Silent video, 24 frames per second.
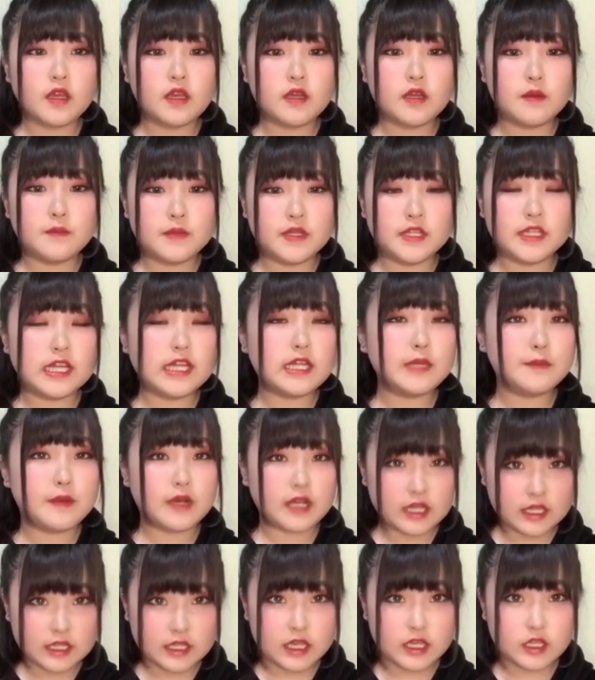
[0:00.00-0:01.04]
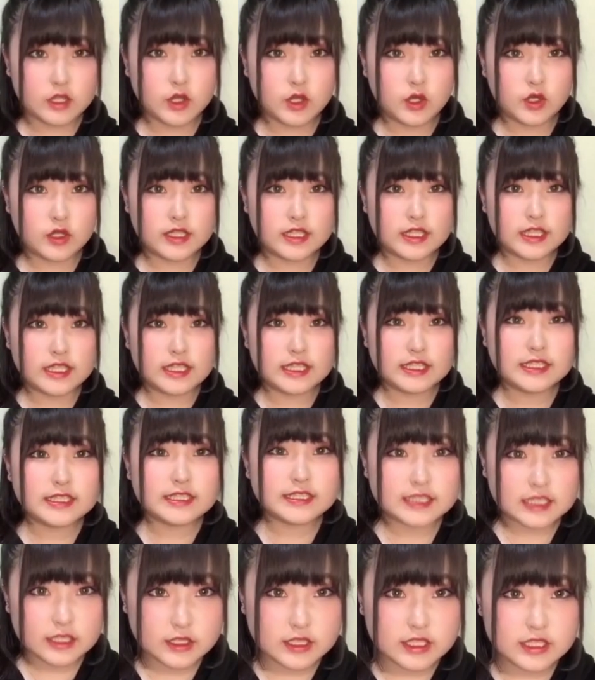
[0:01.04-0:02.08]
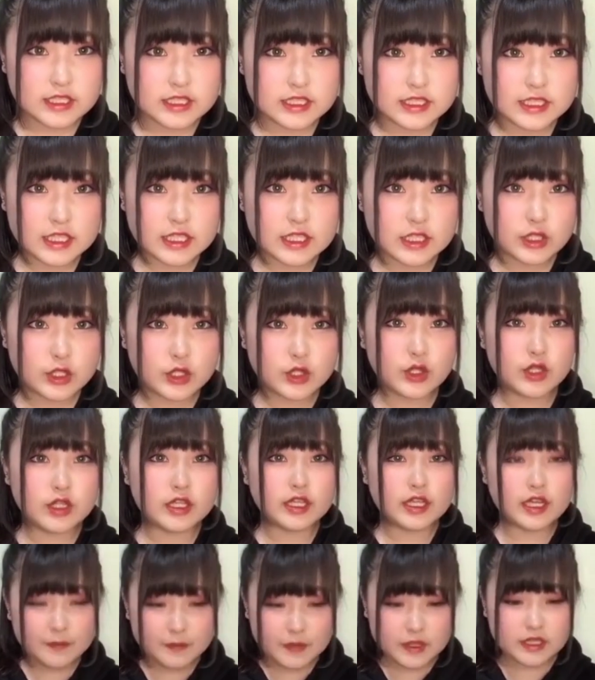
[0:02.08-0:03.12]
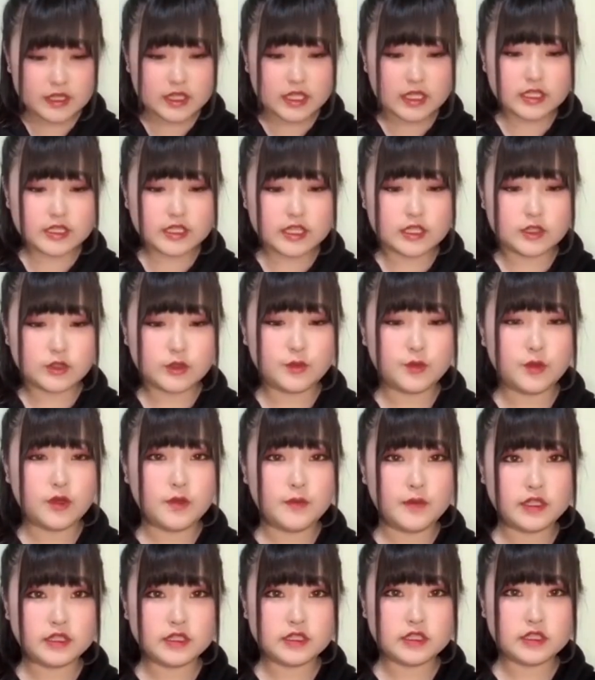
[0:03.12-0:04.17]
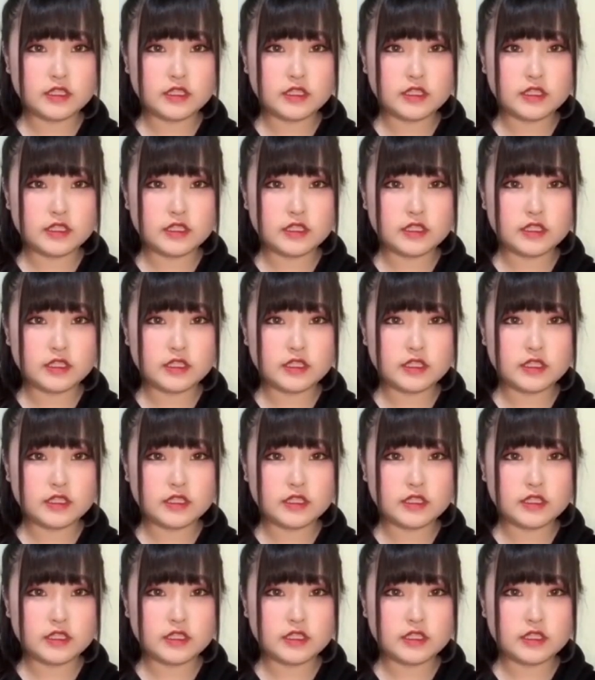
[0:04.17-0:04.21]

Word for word: みんなに負けないようにいい作品にできるように頑張っていきたいと思います。